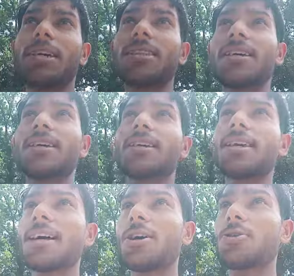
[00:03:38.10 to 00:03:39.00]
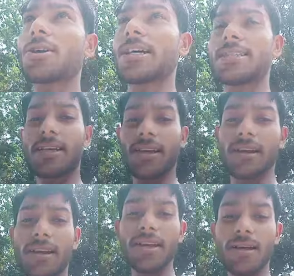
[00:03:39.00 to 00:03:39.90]
बताते हैं क्या और कैसे
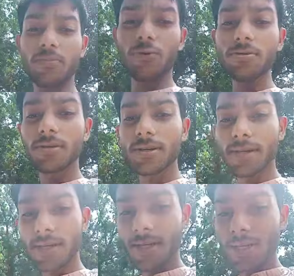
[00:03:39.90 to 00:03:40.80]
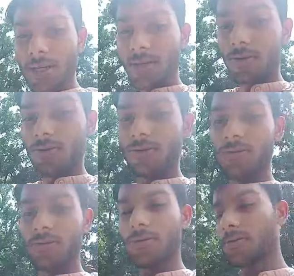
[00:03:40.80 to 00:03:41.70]
करना है आपको
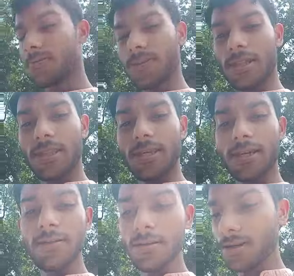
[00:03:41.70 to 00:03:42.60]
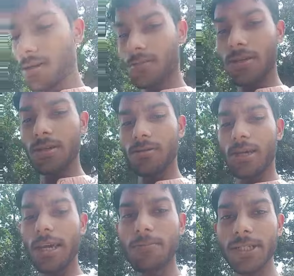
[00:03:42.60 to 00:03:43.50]
तो चलते हैं
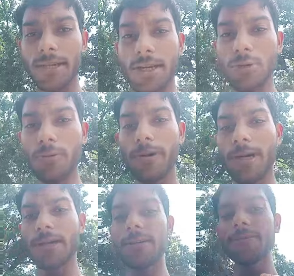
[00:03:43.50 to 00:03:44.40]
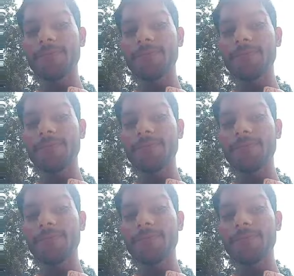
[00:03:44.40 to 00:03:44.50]
अभी एक बज रहे हैं दोपहर के